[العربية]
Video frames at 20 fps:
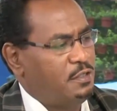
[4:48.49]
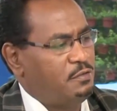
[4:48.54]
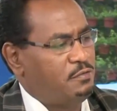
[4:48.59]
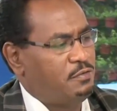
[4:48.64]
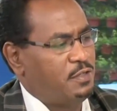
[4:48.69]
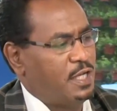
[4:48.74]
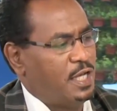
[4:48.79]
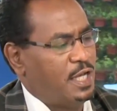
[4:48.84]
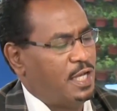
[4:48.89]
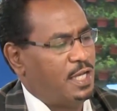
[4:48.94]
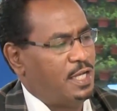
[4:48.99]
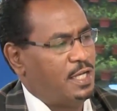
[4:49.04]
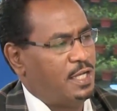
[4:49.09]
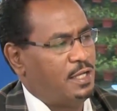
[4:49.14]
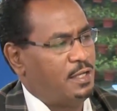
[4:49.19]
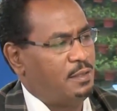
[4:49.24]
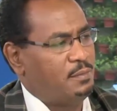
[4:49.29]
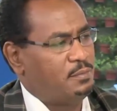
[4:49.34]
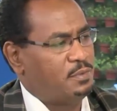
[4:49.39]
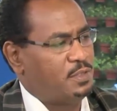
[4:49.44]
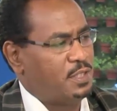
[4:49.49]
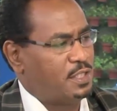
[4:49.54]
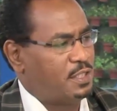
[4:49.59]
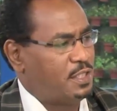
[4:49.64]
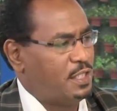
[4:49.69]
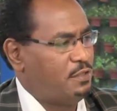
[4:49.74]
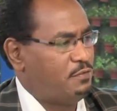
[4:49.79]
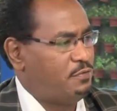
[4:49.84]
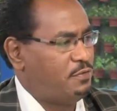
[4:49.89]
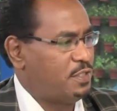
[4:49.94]
في العالم
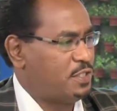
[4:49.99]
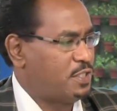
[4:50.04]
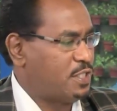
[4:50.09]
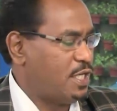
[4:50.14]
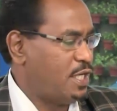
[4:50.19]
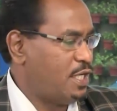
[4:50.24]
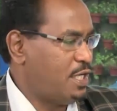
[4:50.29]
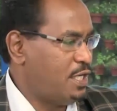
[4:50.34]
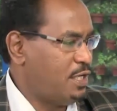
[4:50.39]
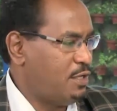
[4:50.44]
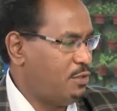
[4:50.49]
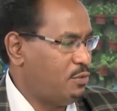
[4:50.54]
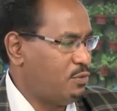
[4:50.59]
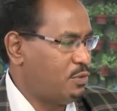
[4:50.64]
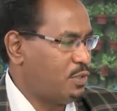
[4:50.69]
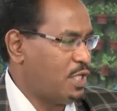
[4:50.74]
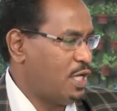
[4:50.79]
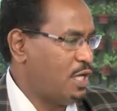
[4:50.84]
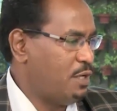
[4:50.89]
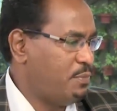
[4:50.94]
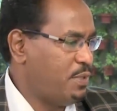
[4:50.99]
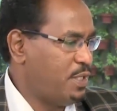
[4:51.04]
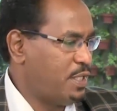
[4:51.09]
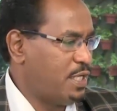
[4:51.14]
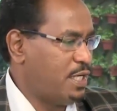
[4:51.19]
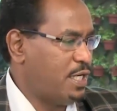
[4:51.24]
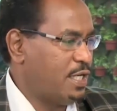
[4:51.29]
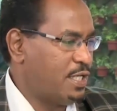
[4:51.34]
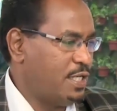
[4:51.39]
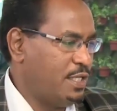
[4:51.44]
بتختلف اشكالها
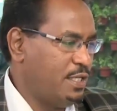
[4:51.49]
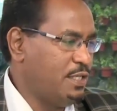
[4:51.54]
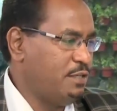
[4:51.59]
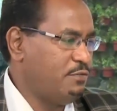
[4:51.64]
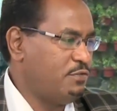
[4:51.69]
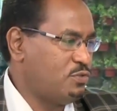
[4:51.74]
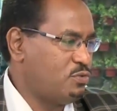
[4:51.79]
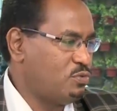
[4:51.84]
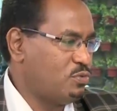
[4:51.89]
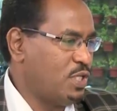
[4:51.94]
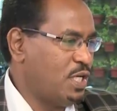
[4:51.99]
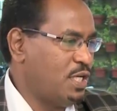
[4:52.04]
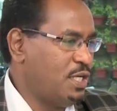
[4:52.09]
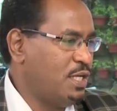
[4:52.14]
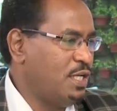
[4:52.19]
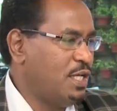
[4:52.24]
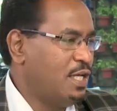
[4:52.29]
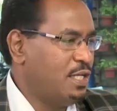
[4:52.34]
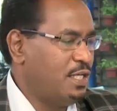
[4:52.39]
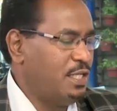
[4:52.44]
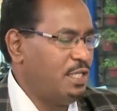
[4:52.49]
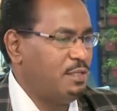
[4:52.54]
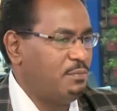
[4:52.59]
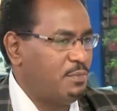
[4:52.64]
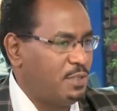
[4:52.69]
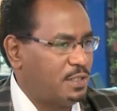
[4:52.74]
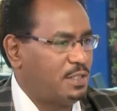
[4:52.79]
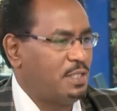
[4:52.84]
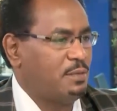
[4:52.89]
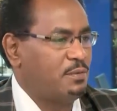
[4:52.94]
وضعابيرها لكن هنا في السودان نحن
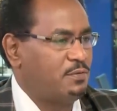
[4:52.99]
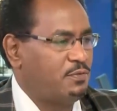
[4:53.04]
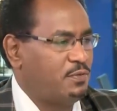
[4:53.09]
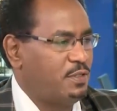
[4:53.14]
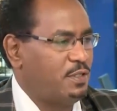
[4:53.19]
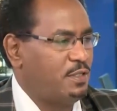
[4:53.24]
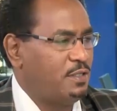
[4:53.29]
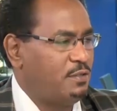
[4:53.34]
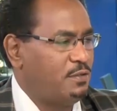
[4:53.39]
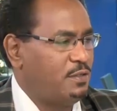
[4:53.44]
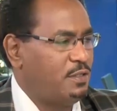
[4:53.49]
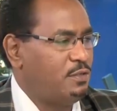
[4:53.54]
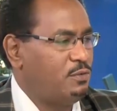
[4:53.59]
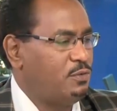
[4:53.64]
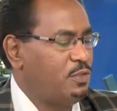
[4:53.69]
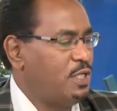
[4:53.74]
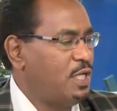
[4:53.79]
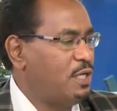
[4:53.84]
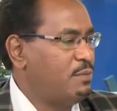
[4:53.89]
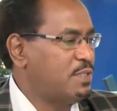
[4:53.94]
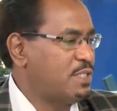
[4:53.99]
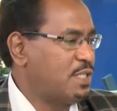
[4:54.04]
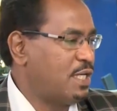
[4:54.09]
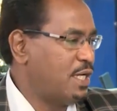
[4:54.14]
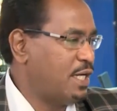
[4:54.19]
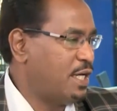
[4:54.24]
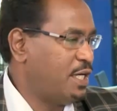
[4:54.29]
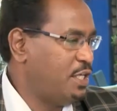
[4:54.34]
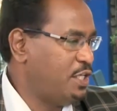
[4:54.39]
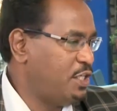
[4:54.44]
بنعتبر في انه هي
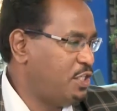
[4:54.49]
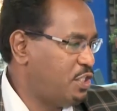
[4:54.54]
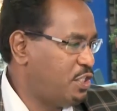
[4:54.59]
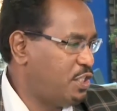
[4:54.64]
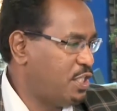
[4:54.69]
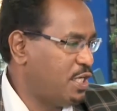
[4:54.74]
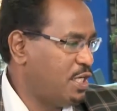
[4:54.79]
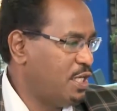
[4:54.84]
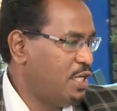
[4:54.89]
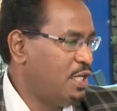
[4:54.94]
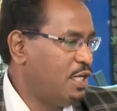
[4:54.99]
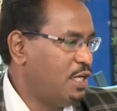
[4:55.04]
مساله غنيه جدا